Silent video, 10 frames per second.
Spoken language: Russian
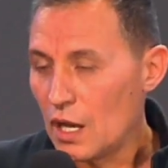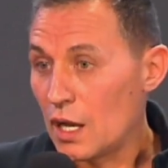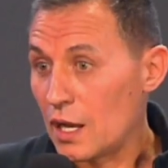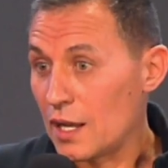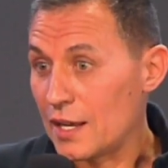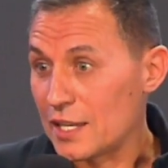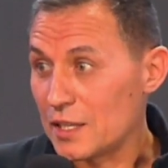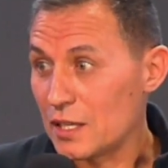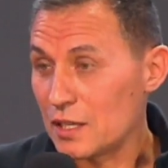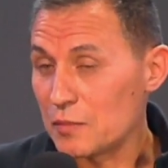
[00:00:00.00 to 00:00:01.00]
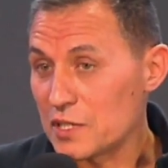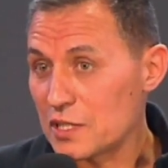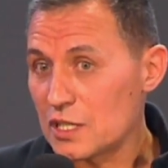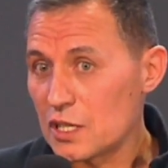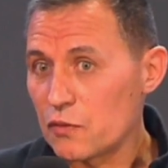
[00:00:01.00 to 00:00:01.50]
а, и мы
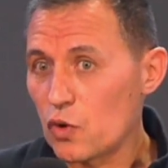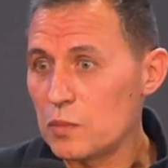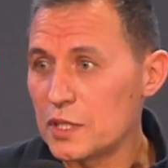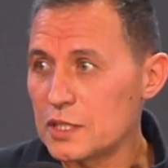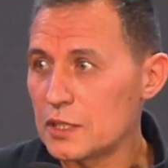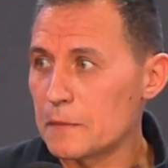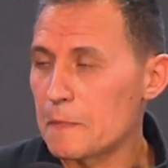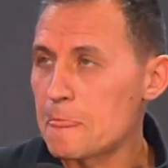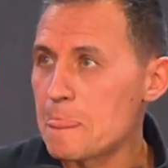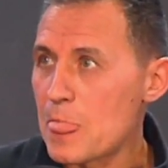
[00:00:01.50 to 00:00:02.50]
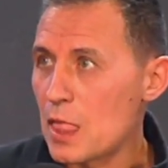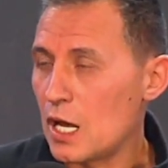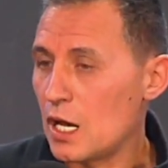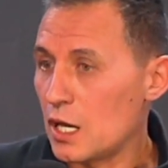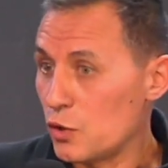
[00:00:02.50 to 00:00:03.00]
сидели в комнате,
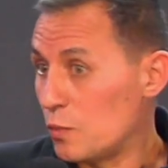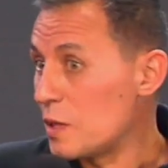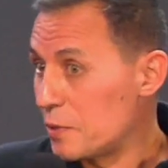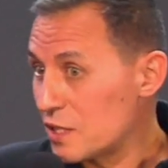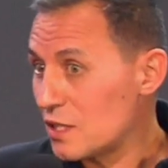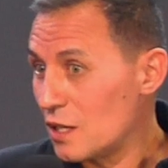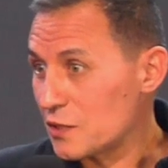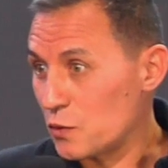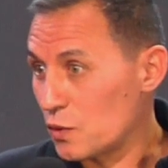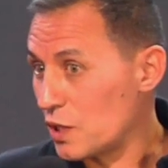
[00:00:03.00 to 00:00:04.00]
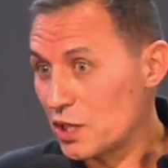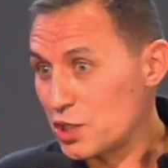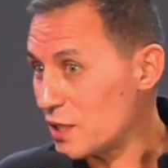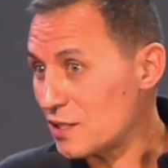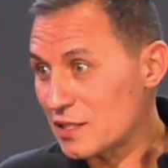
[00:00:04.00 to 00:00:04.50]
а, и он мне признался, он говорит,
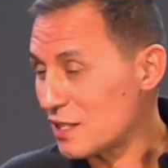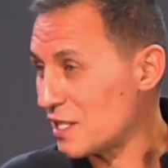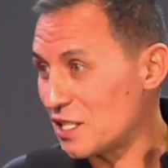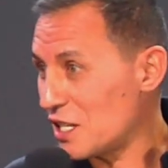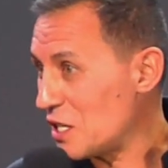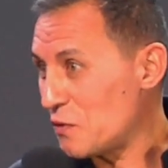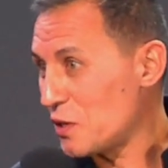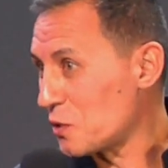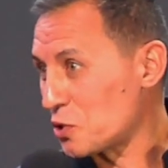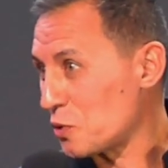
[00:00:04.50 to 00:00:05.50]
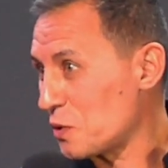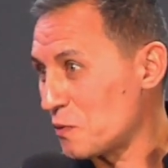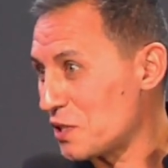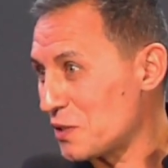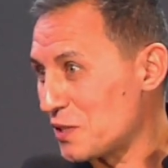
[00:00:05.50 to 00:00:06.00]
честно сказать, я не верил, что ты
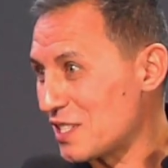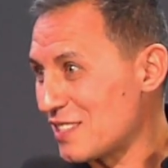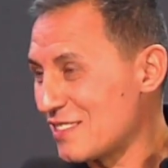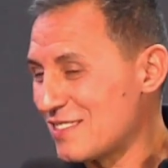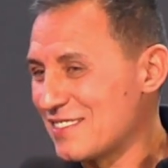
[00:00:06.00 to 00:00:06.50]
выживешь.